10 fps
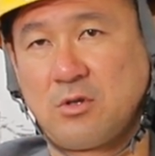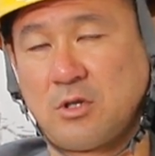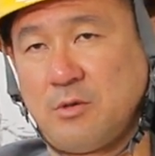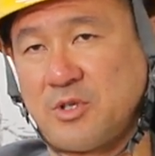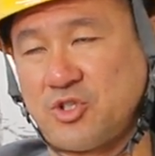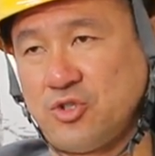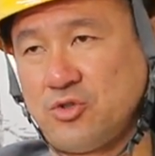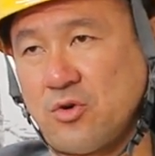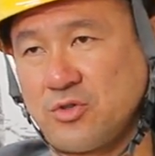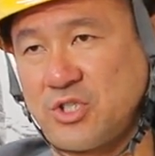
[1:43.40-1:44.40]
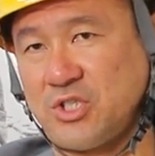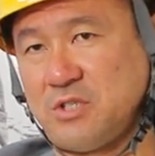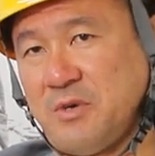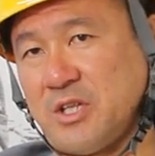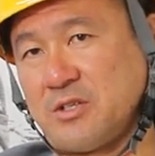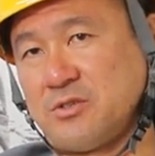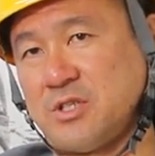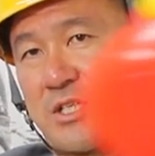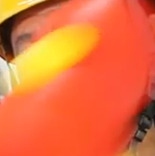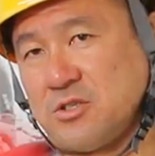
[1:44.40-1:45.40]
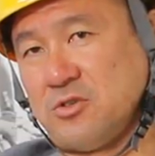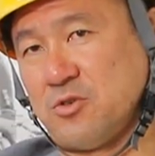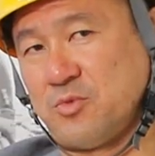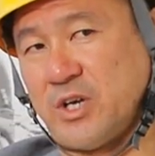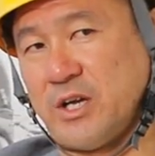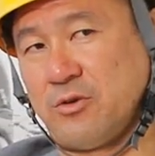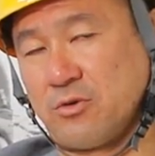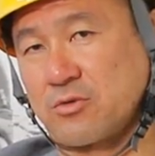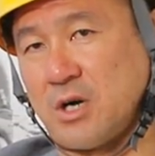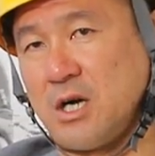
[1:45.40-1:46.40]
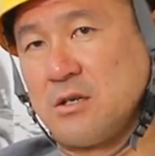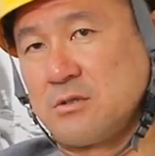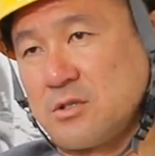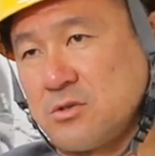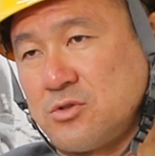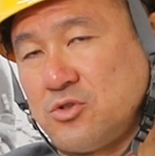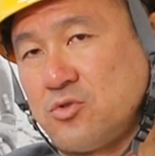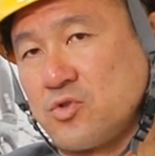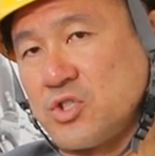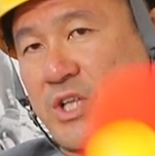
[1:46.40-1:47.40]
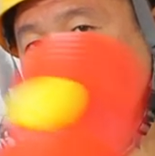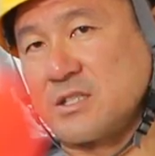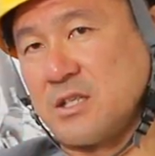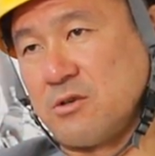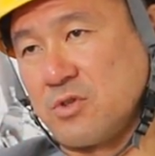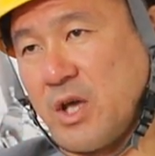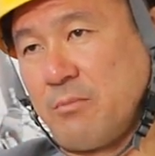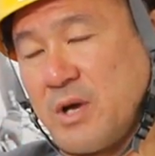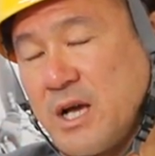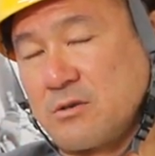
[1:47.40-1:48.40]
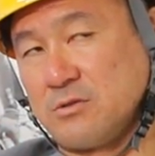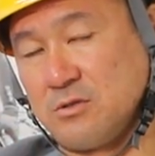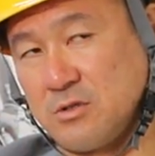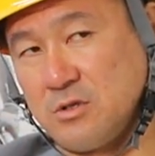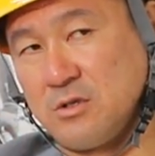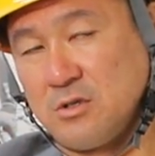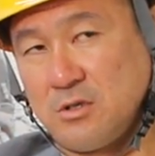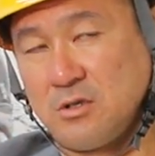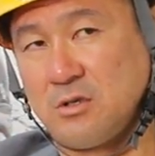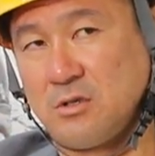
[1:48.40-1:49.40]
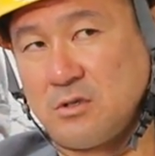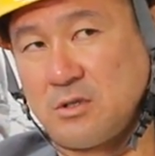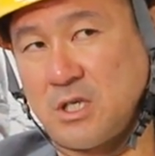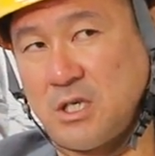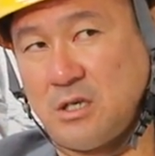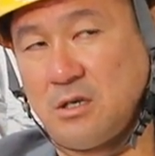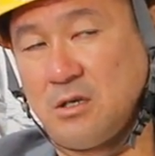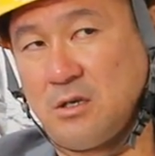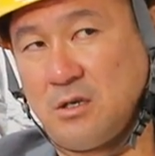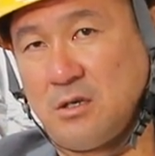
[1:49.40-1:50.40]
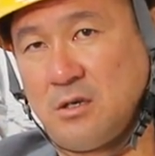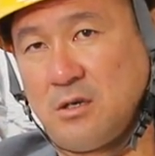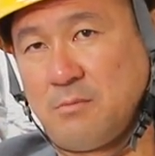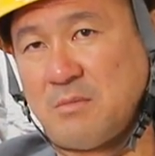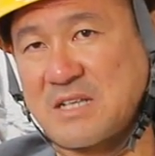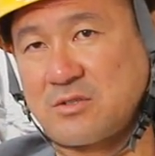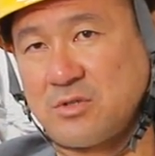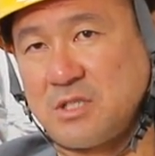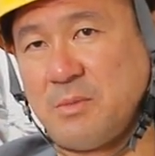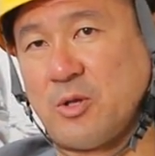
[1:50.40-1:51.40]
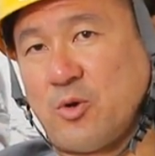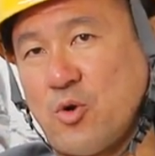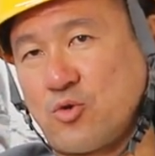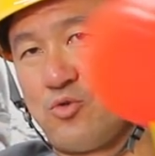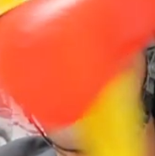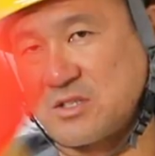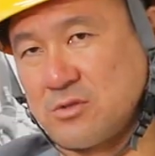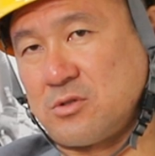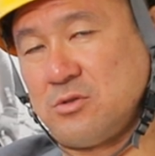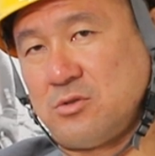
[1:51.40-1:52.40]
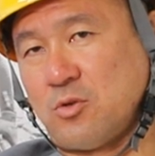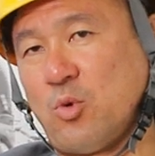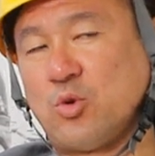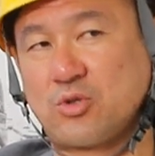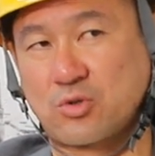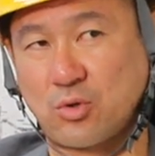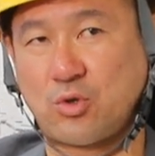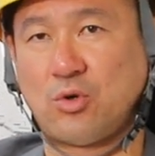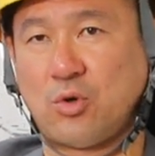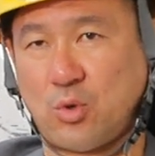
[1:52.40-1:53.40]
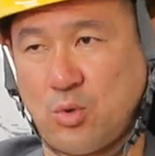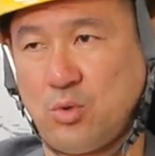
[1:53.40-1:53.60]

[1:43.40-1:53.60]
例えば15日締めで1日に給料もらえるよとかそれ15日寝かせだよねまあ約で末締めの翌末っていう人もいるでしょ給料